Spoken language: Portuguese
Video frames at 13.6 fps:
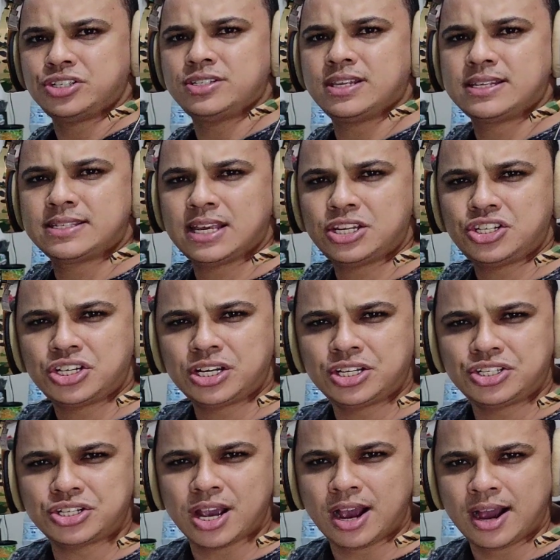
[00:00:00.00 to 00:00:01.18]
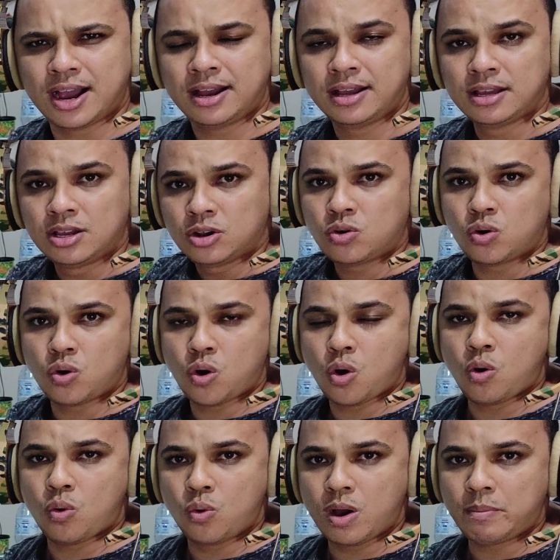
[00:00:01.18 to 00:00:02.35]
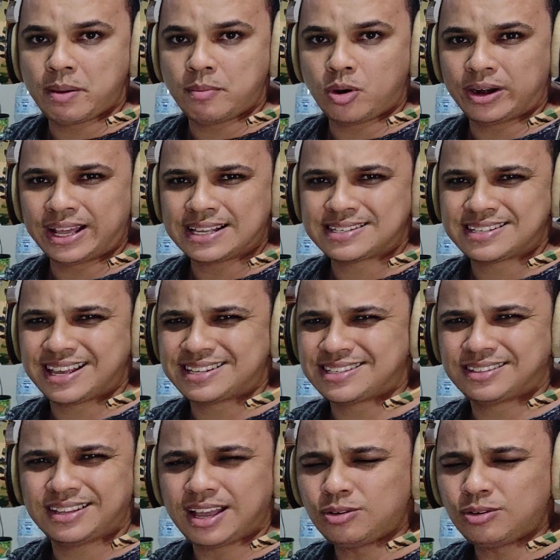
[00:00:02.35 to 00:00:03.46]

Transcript: 16 GB de RAM com uma memória SSD.